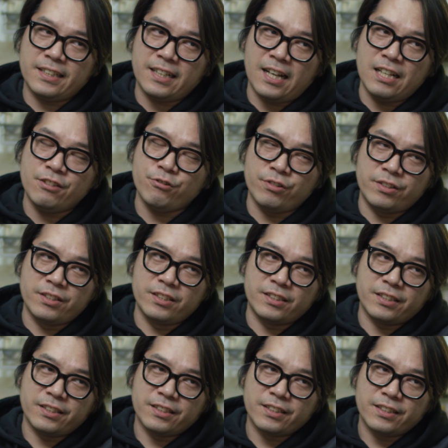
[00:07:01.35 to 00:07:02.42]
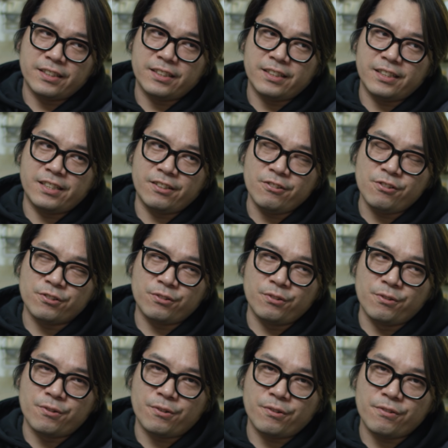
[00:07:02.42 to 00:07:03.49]
할 수 있는 그런
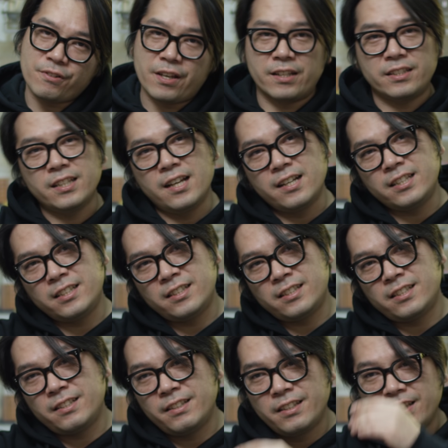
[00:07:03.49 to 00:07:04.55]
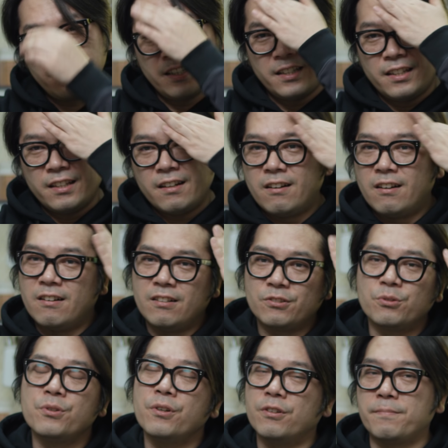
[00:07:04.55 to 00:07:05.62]
것도 굉장히 어,
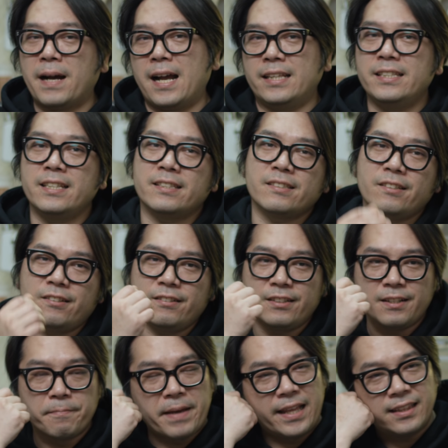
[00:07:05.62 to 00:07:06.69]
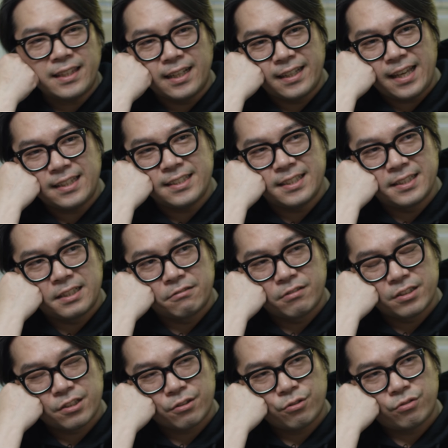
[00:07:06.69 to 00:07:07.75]
노력을 많이 했어요. 그 그러니까 맨땅에 헤딩이라고
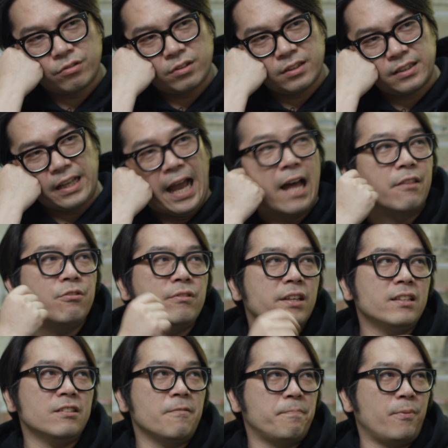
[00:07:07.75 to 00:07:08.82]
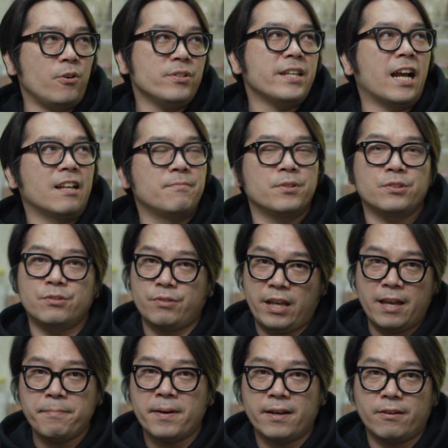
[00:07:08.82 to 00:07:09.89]
하죠. 안 되는 거 뻔히 알면서도
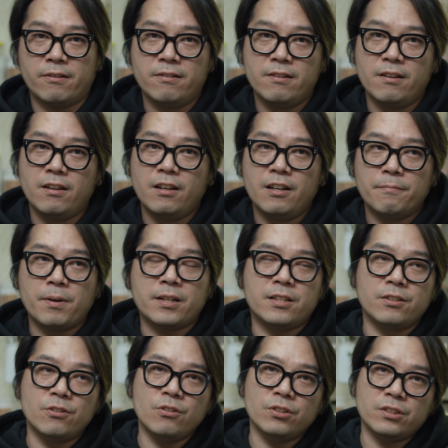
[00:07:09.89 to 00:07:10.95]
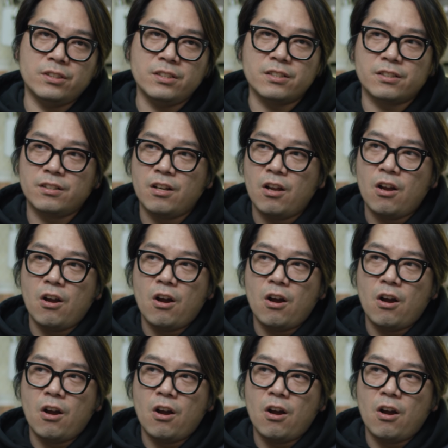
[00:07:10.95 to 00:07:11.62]
해봐요. 막 그런 것들을